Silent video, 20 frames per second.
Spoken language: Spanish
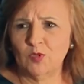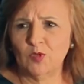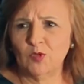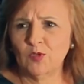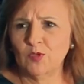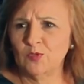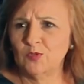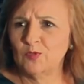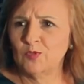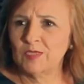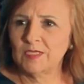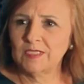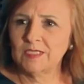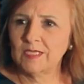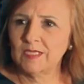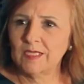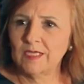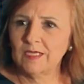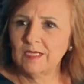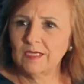creo que Honduras
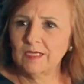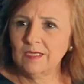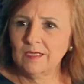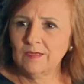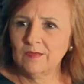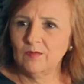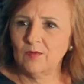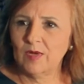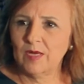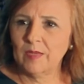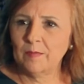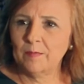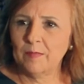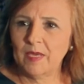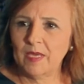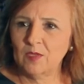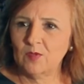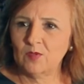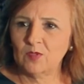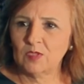tiene lugares
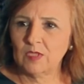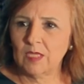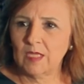bellos,